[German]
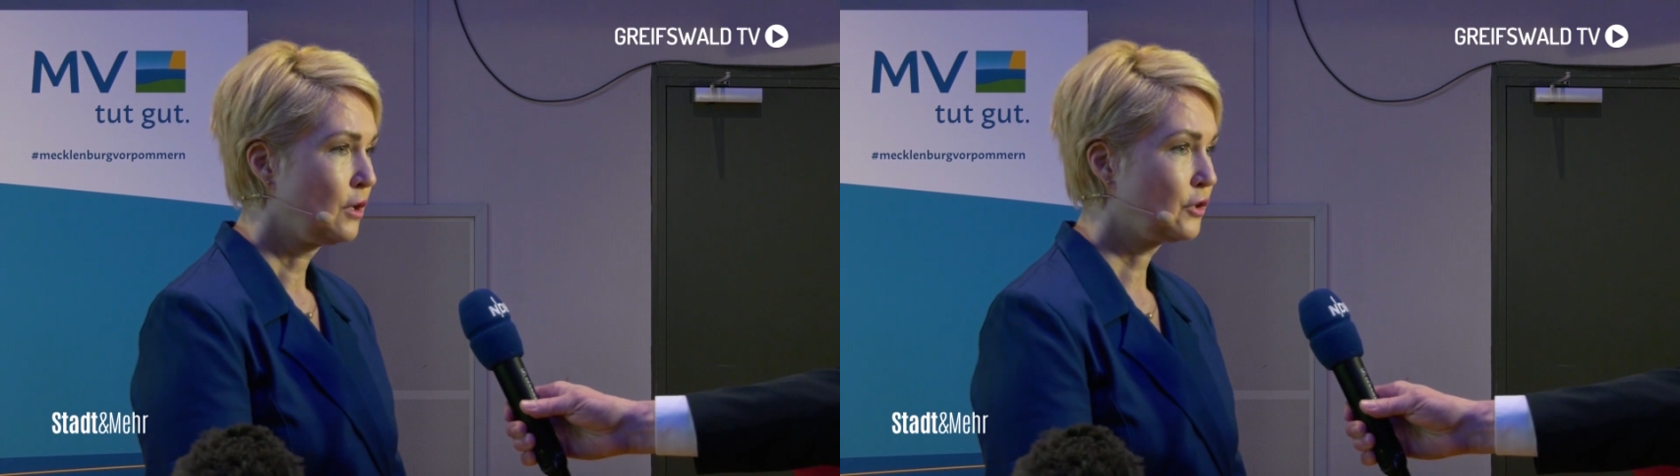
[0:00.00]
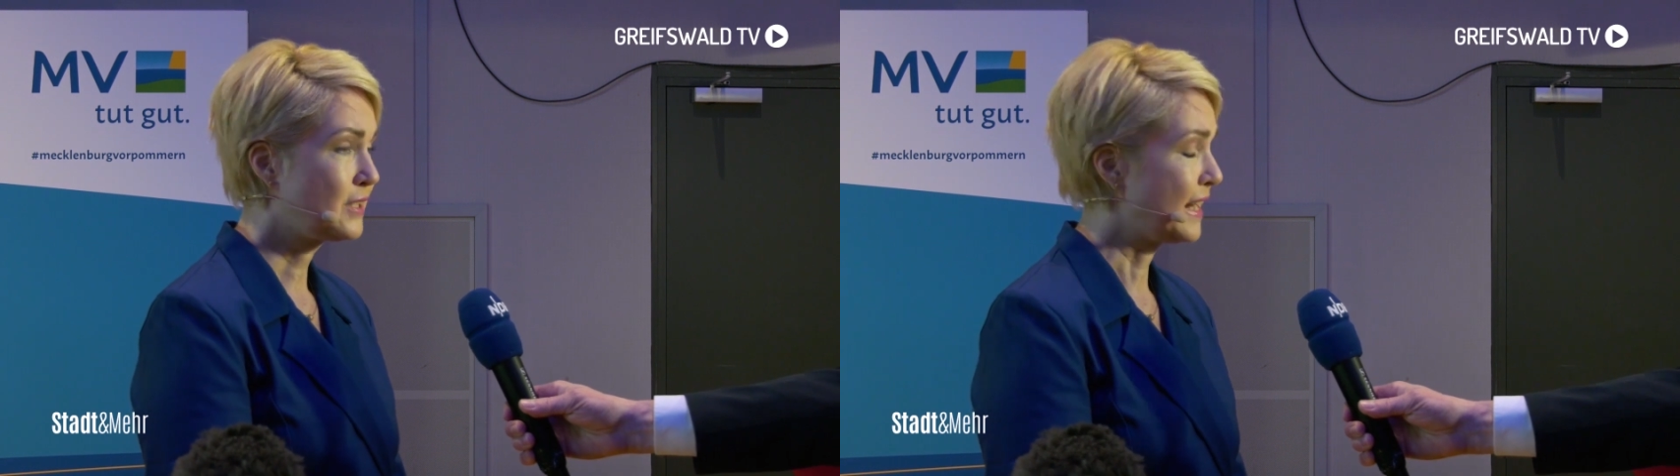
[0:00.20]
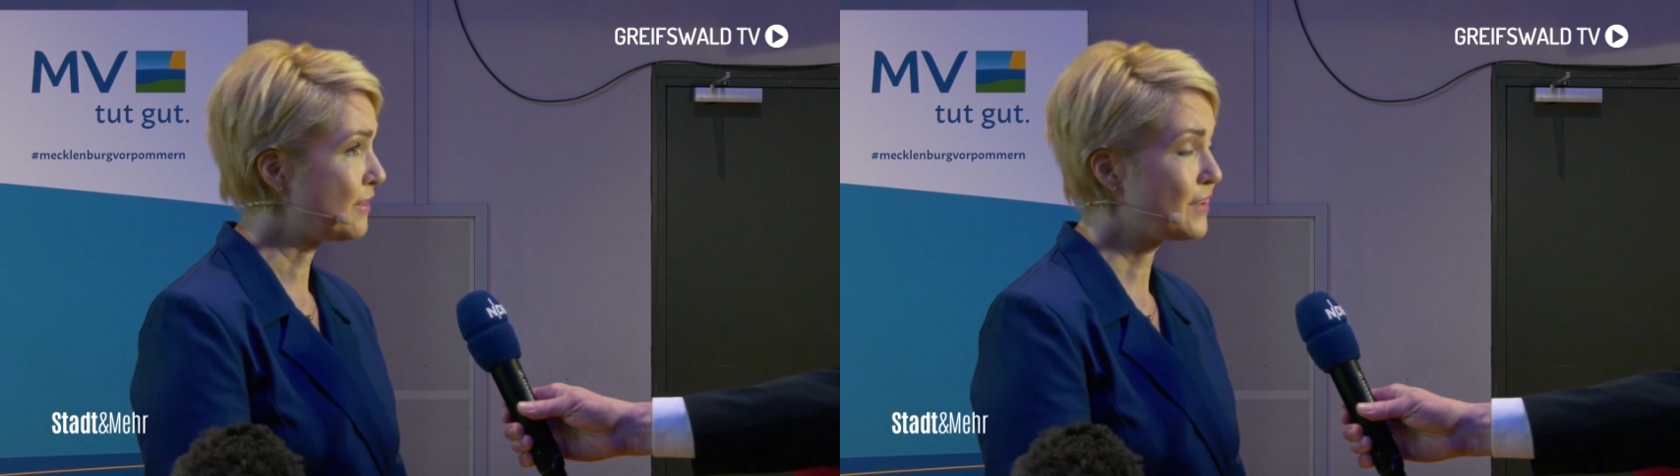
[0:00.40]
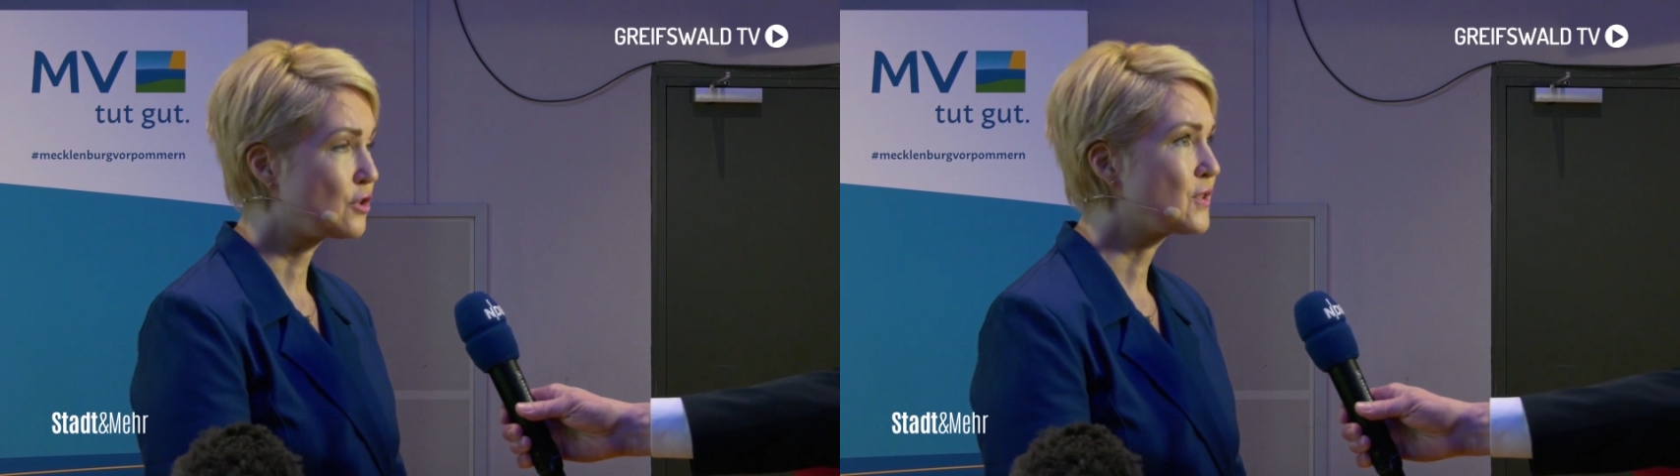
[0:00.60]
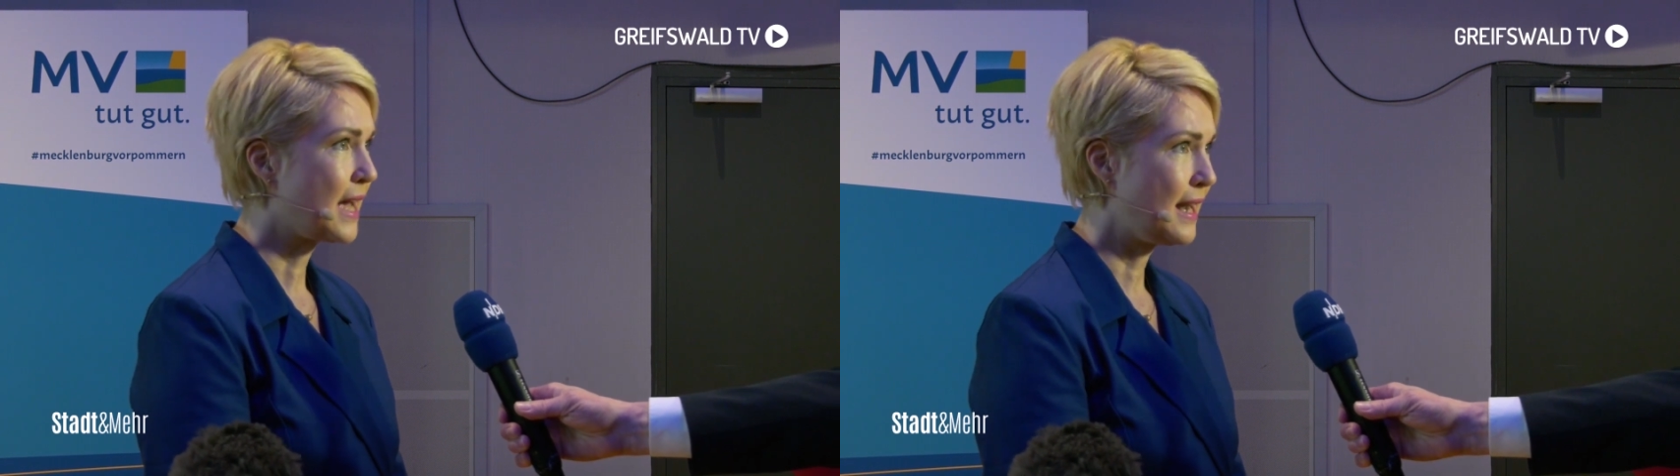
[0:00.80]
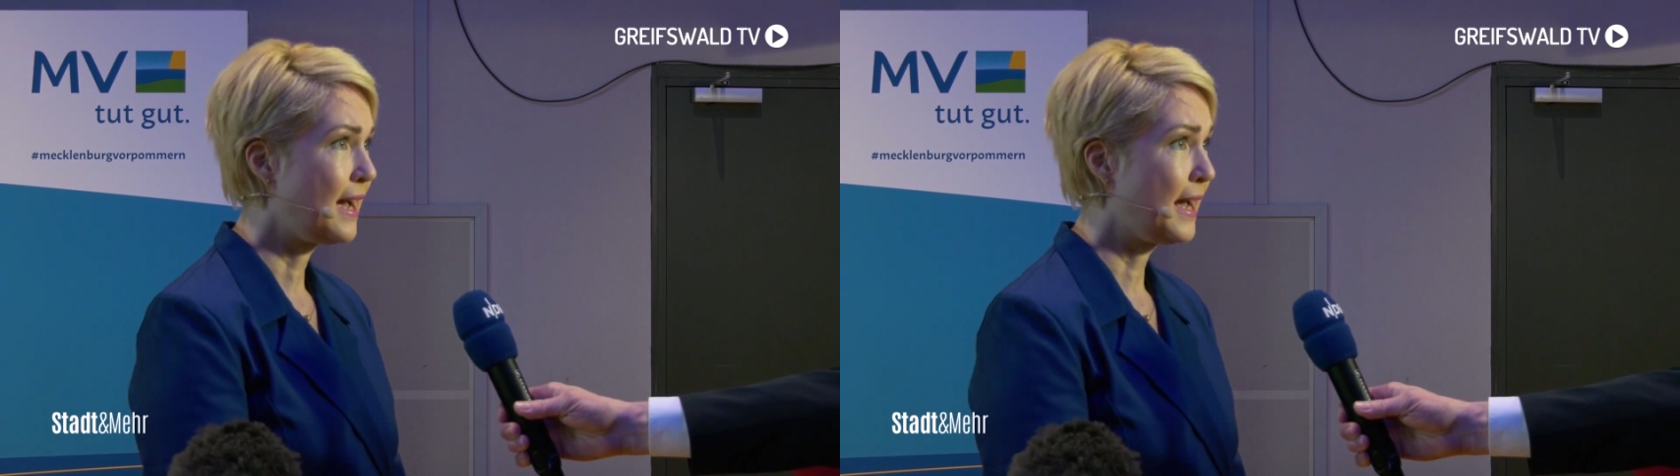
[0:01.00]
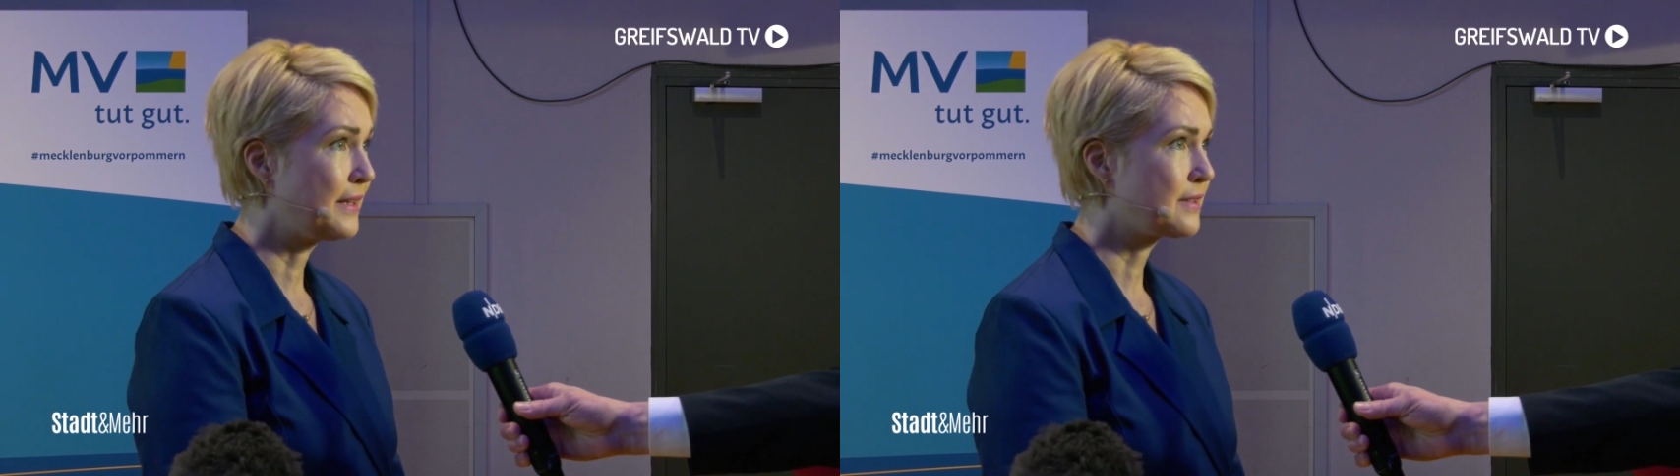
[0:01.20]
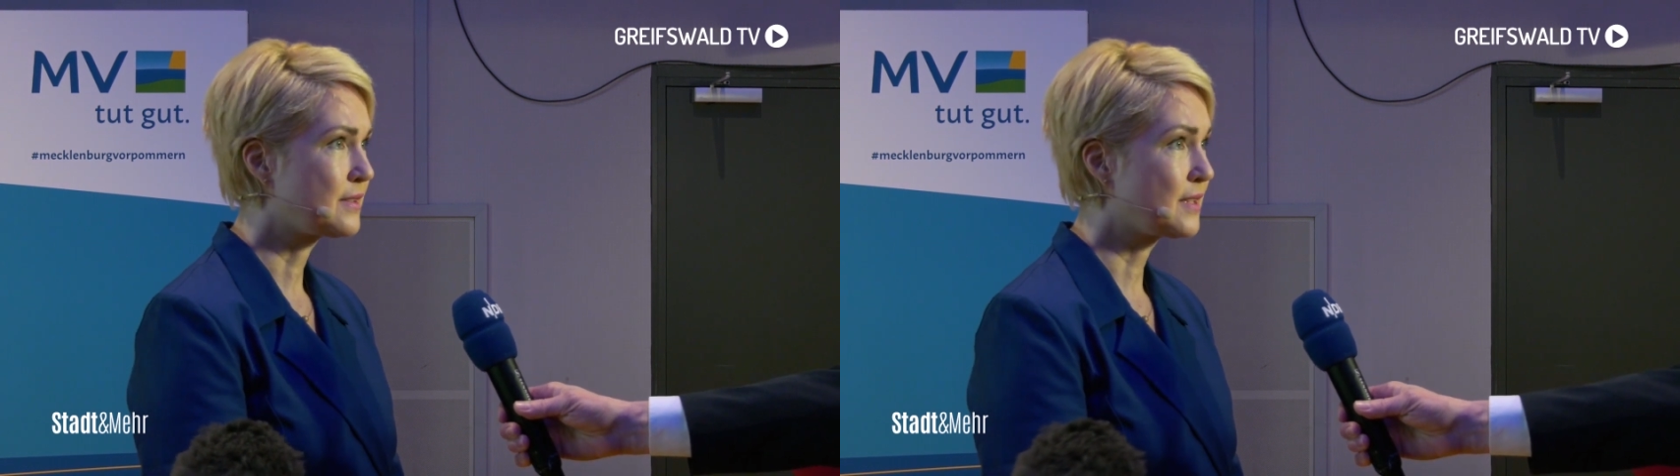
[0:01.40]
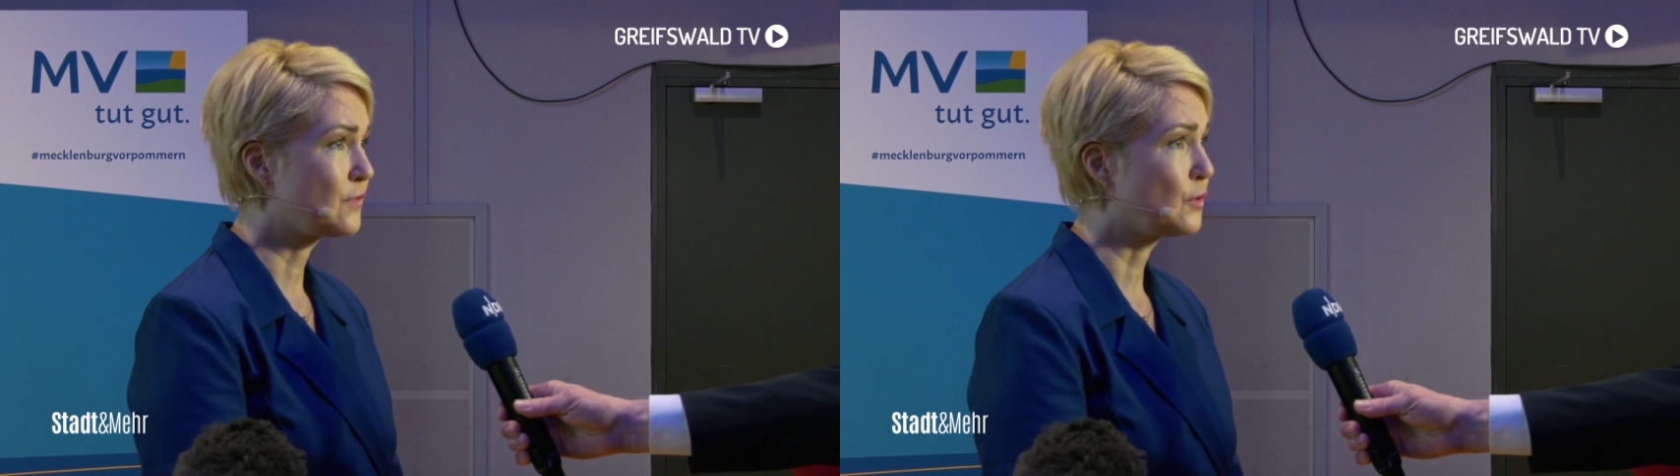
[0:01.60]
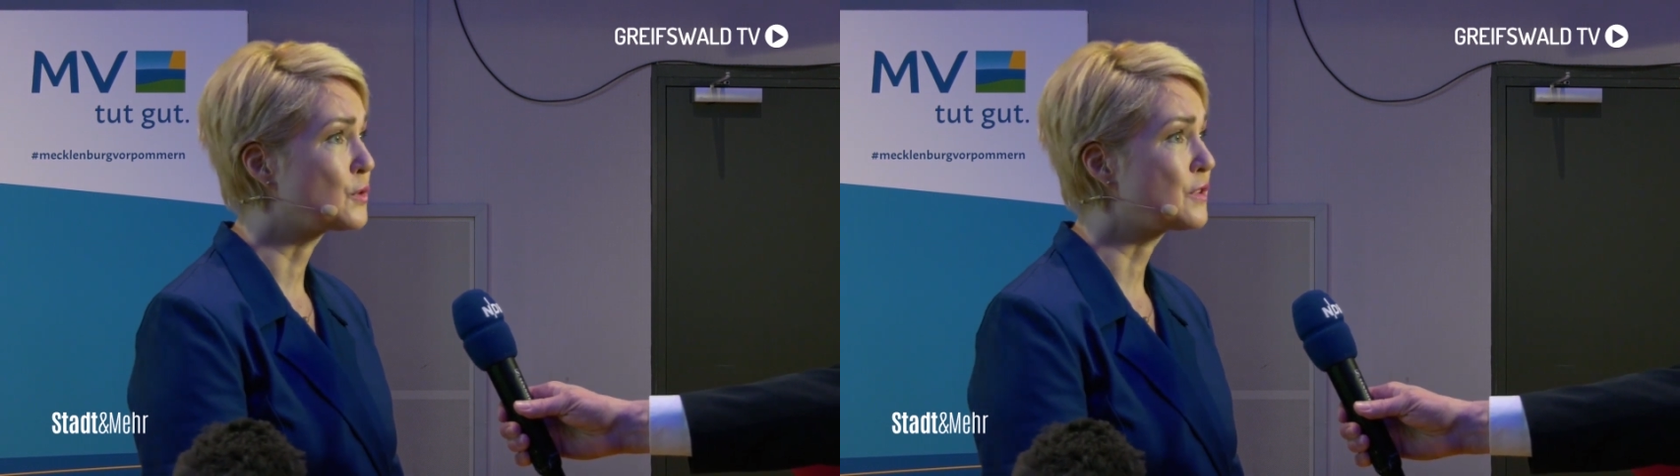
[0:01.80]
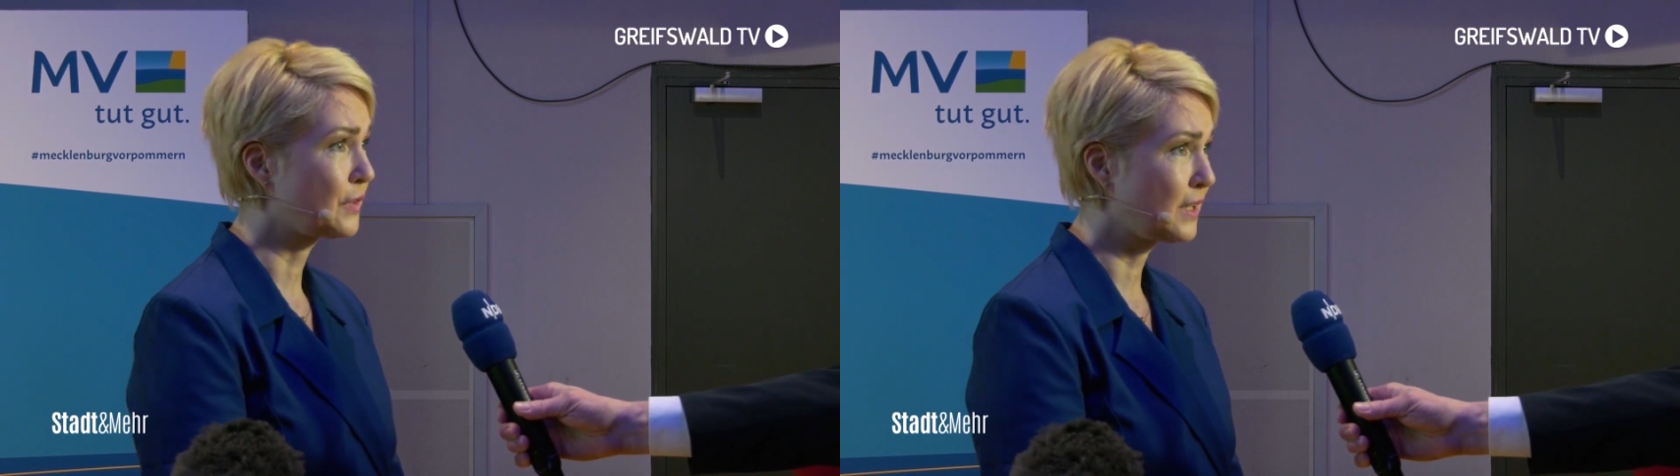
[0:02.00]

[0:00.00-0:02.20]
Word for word: Und ich denke, was uns alle eint, ist, dass wir uns